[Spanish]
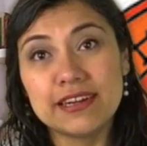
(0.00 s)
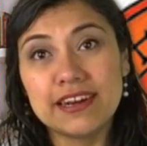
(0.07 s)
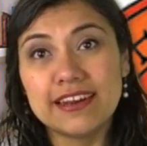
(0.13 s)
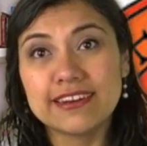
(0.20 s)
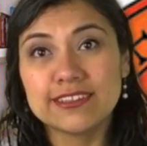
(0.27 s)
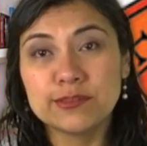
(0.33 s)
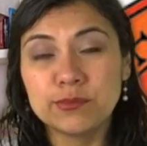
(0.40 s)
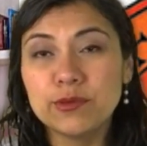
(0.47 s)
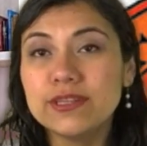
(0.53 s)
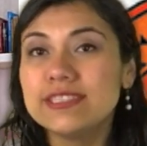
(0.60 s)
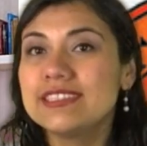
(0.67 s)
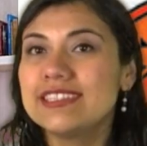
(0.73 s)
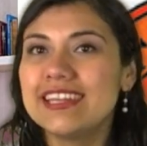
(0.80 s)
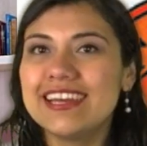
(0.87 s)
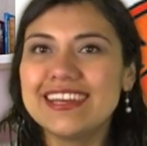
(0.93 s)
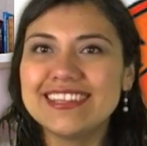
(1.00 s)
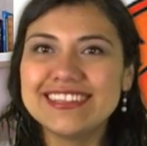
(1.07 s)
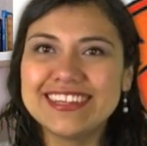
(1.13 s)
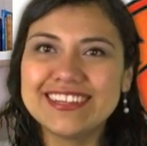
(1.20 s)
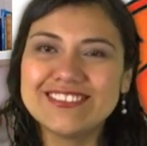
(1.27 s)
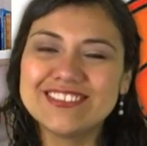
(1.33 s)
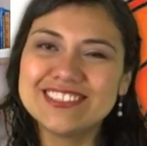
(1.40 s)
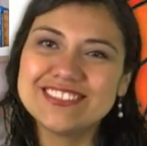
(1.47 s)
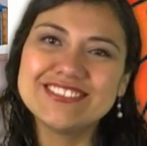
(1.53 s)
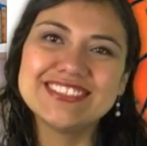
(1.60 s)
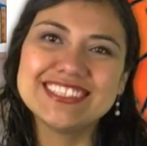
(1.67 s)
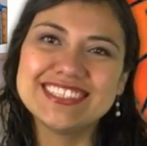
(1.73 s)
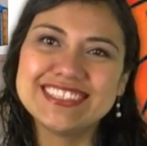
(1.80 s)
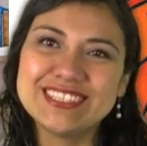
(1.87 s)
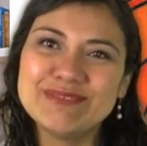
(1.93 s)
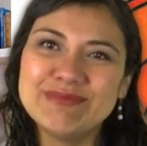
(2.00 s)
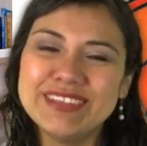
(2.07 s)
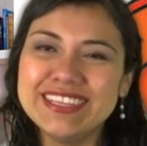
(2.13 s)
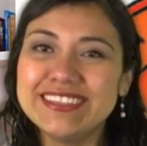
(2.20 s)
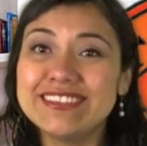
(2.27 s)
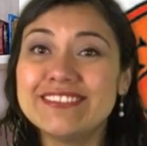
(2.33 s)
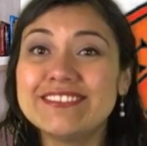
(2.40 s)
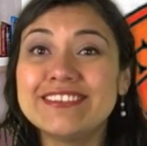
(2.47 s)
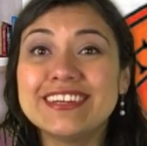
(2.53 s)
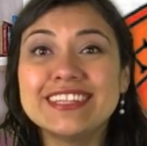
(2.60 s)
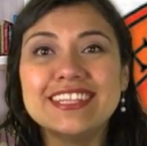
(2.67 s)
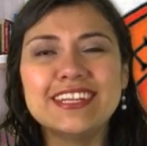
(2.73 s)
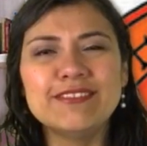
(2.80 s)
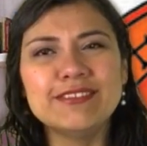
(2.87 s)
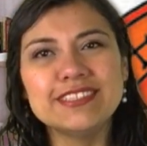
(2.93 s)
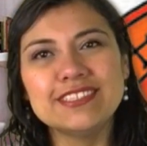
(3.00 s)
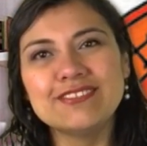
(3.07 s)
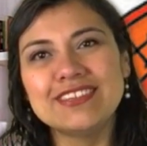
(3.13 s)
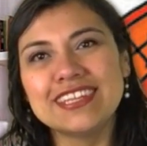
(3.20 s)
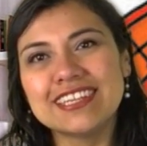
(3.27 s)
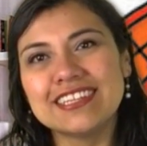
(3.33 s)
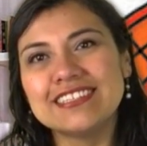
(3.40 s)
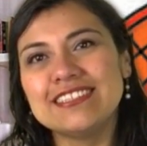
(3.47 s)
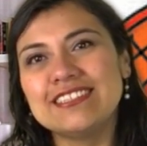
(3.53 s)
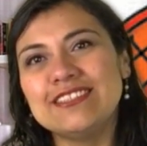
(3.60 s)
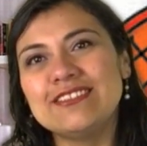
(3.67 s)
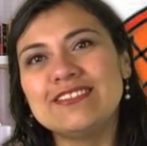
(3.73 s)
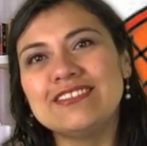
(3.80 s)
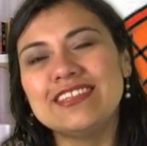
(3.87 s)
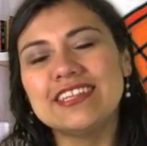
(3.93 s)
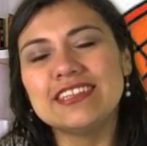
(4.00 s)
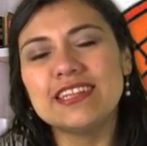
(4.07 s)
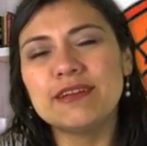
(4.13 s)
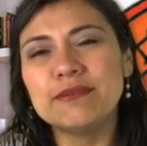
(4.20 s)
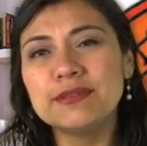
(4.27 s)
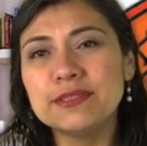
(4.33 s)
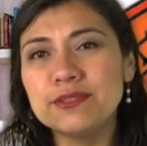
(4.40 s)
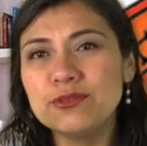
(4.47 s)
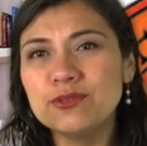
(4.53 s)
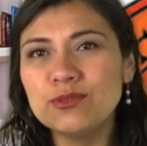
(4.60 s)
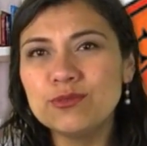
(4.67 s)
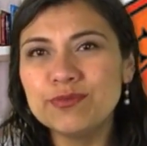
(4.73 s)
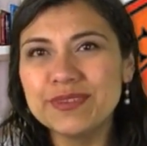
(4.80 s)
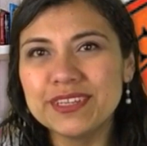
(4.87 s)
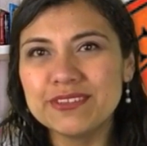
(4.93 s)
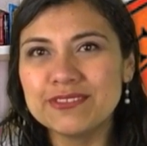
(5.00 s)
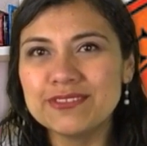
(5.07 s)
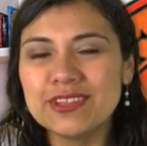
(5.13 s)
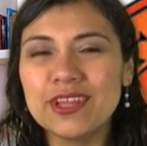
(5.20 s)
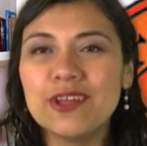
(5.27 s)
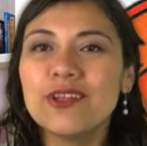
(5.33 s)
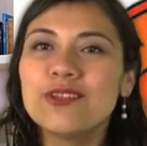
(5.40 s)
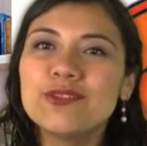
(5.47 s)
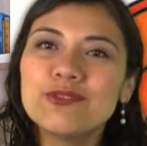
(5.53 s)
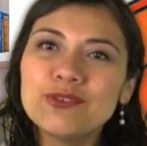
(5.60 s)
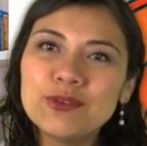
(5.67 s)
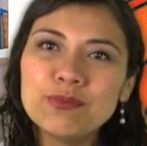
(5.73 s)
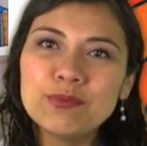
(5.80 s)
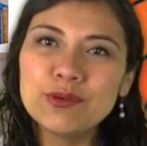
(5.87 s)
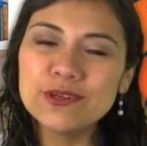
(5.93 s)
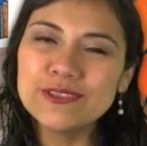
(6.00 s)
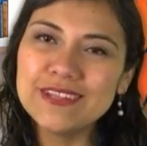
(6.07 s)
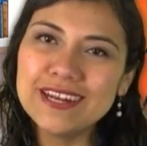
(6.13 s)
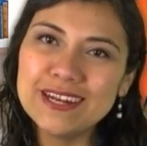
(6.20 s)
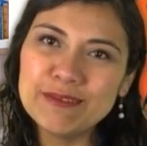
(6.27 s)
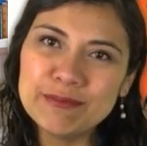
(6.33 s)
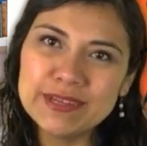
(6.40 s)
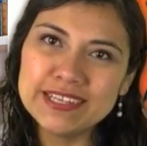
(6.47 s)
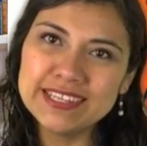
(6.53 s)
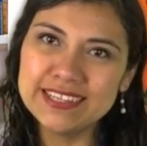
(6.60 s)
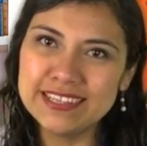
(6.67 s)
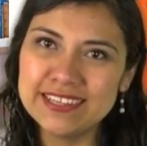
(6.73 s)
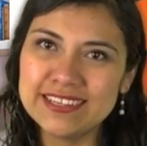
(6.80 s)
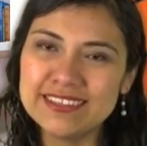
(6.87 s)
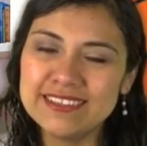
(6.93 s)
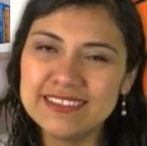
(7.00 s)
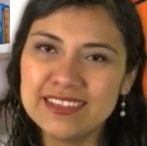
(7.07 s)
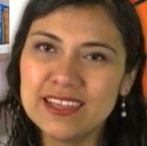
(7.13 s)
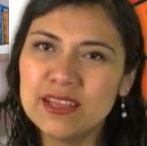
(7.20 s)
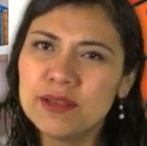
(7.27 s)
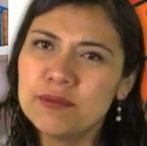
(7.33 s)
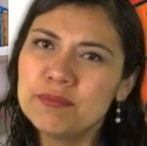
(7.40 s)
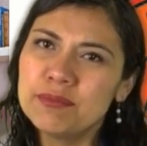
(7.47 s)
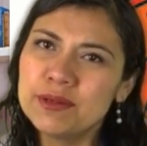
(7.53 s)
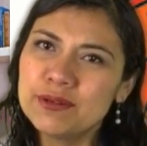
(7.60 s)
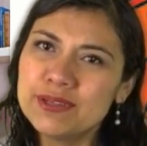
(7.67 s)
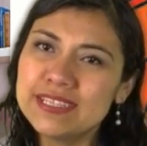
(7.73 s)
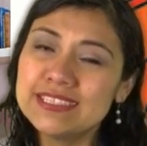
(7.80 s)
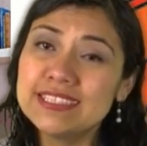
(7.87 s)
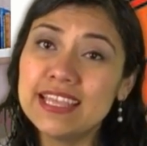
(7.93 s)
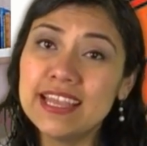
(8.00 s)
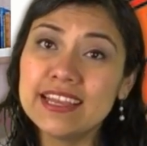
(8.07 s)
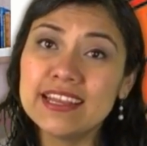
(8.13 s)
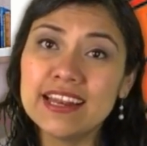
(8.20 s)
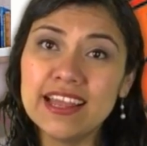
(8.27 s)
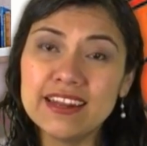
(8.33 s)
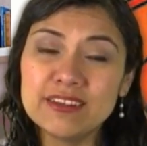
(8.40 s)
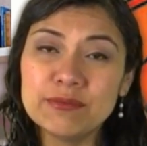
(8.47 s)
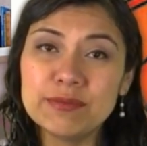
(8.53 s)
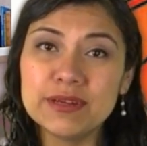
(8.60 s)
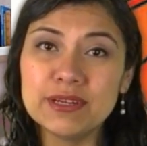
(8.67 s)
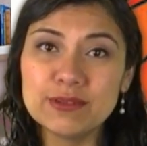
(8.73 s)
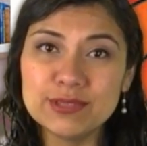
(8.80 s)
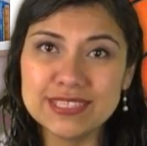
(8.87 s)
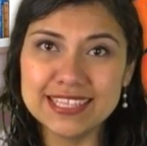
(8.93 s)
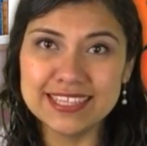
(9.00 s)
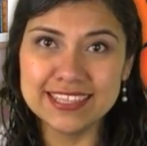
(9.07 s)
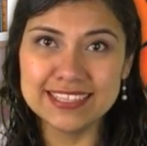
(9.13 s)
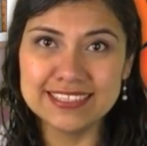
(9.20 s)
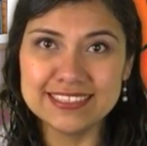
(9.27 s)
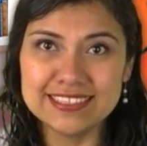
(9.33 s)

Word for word: la respuesta a través de un sentimiento, a través de una canción, a través de un número, no importa la manera, pero que sea claro para ustedes.